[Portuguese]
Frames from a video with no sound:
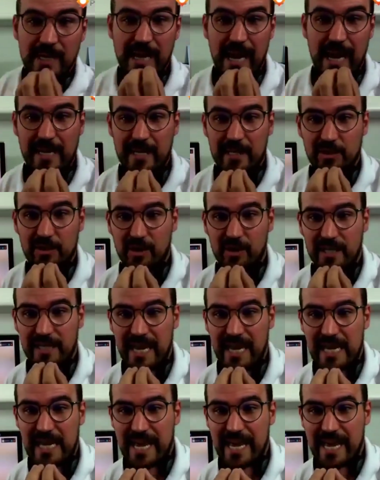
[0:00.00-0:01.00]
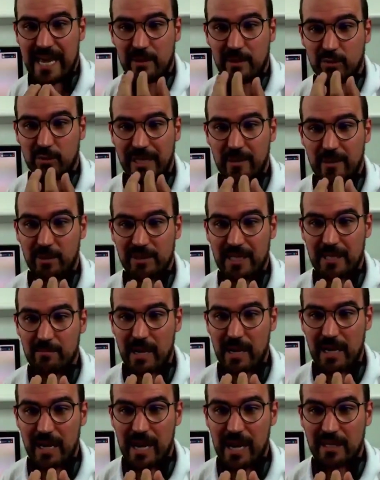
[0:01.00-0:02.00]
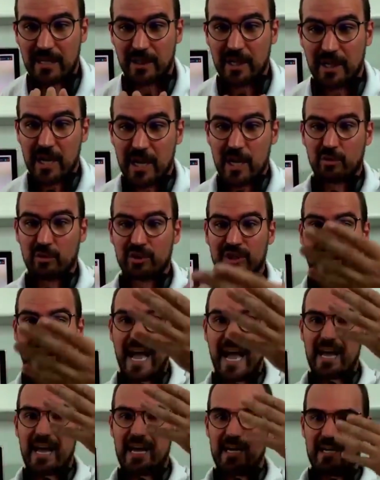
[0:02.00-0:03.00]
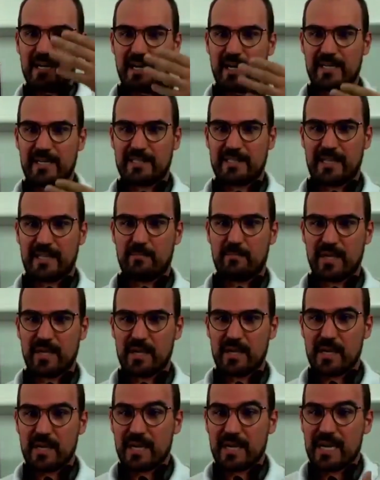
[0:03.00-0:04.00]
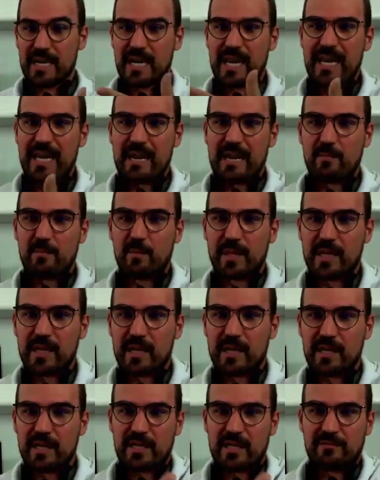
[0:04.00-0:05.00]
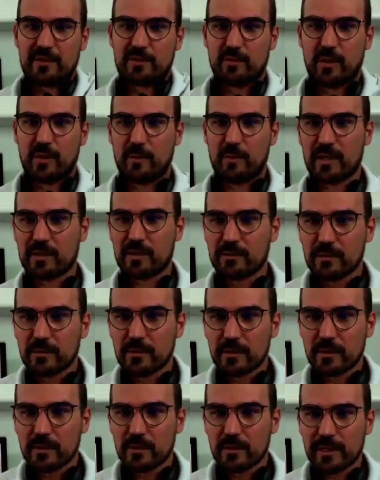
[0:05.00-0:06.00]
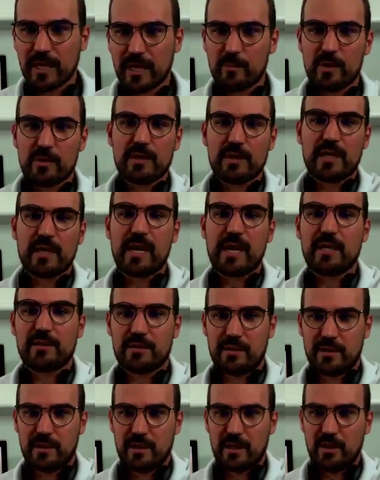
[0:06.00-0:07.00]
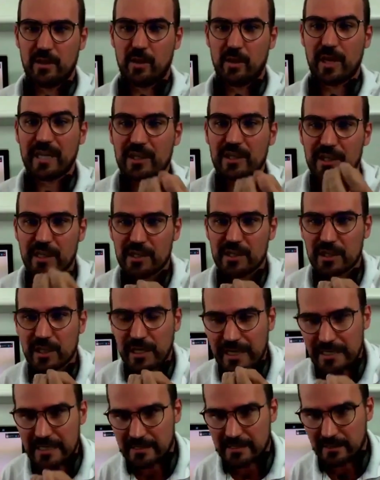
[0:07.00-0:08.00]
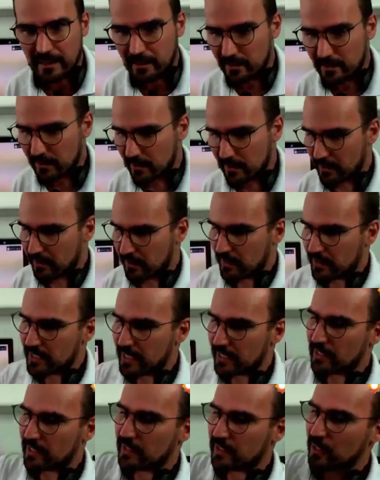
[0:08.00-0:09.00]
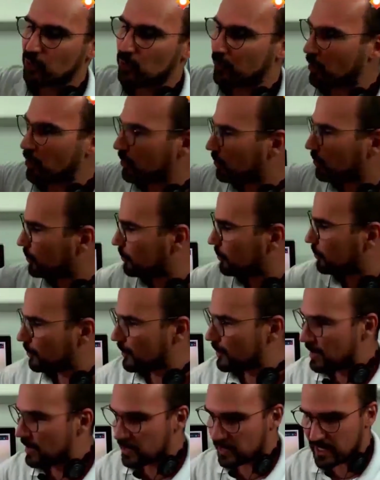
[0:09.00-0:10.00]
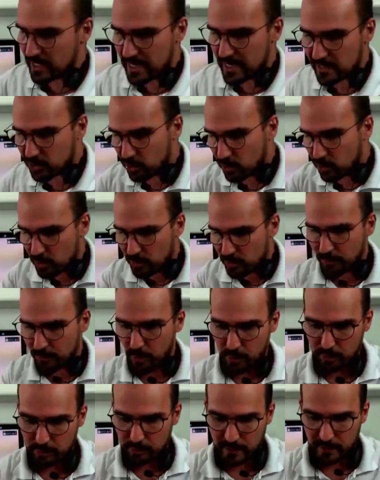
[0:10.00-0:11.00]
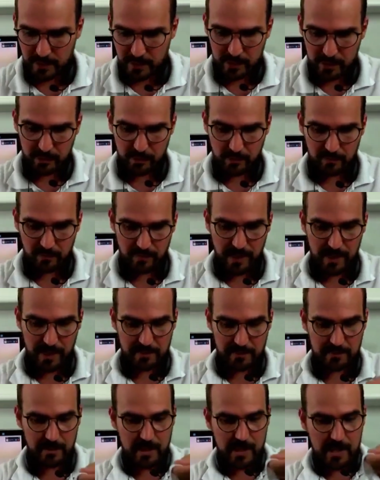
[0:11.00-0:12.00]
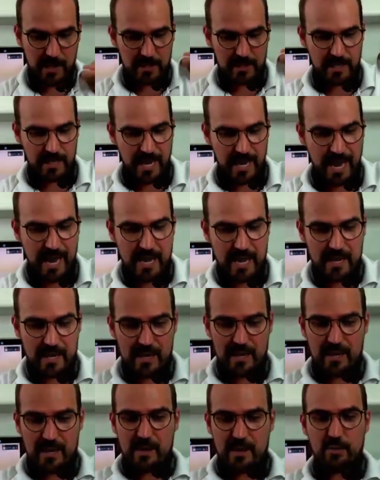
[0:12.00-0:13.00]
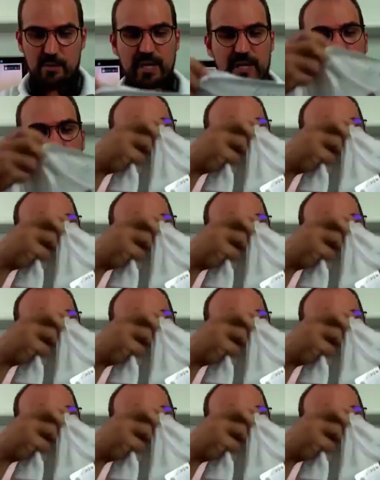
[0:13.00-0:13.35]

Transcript: Cara, isso aqui é lei, mas o cara pôs na embalagem. Eu já recebi, nem abri e já fiz um amigo, que é meu é cliente. Verdade. Olha que é gentileza. É e aqui dentro o produto, que resume um pouco do que a gente conversa, que é o que a